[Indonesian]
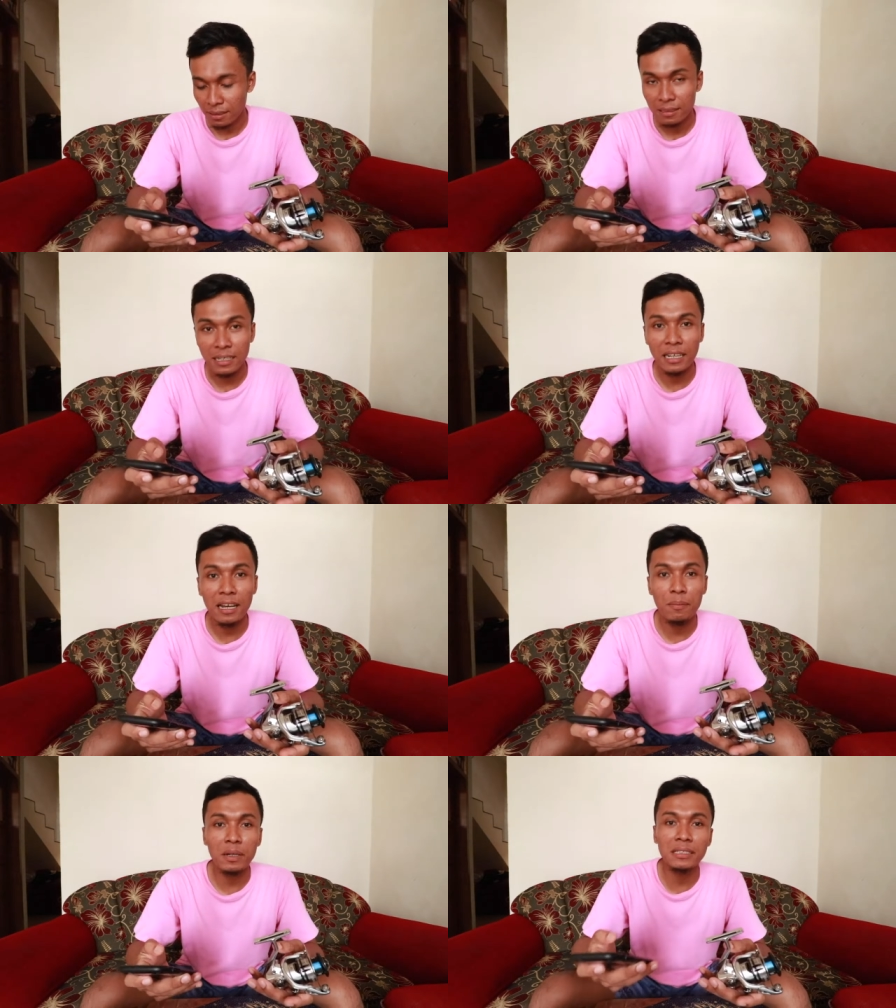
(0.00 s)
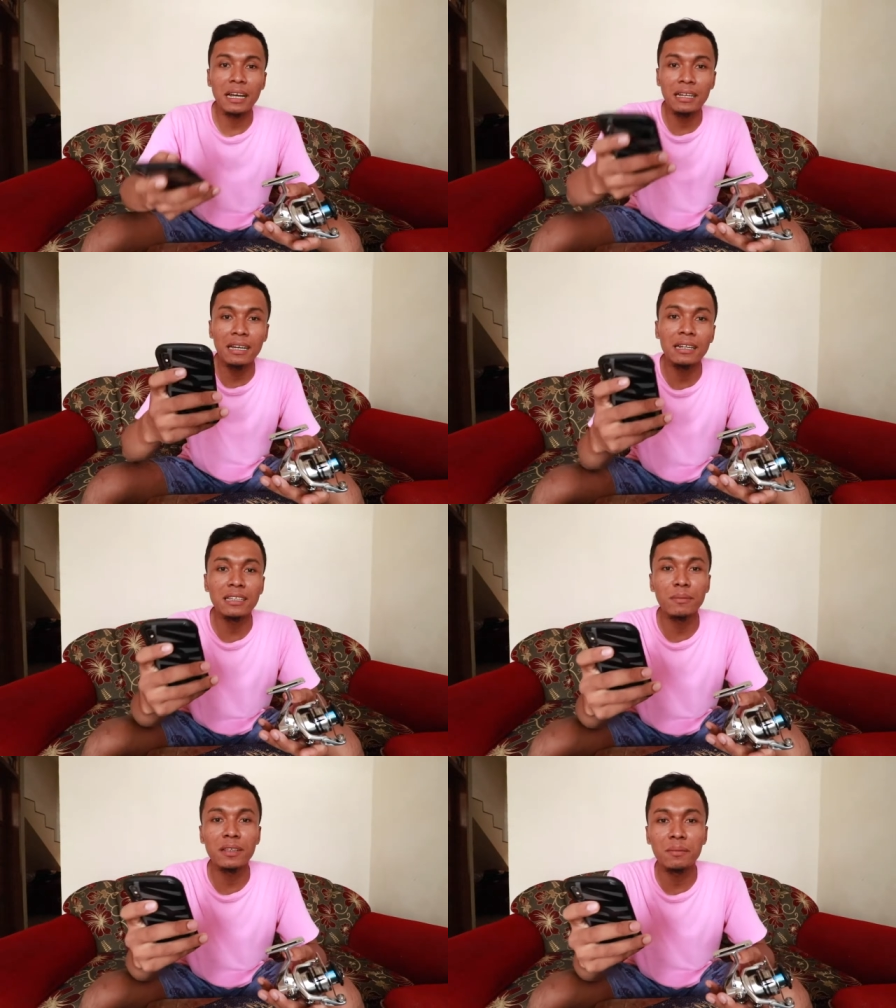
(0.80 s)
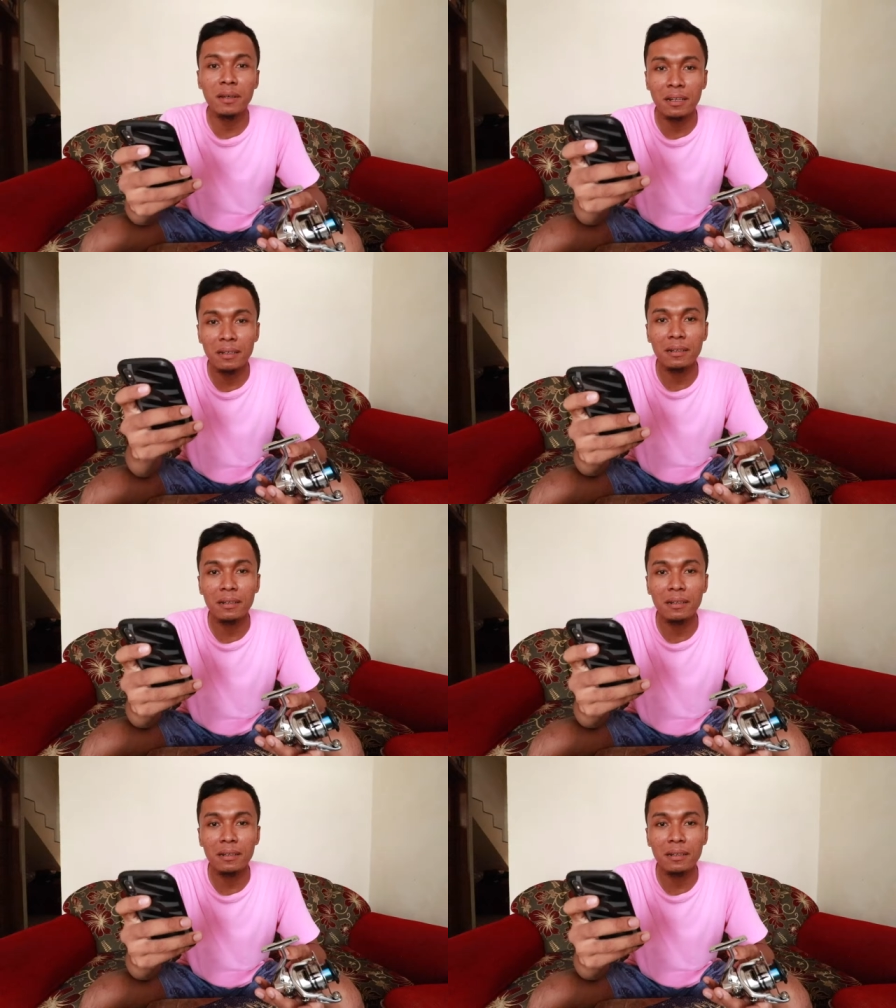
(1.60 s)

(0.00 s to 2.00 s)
saya percaya ini teman-teman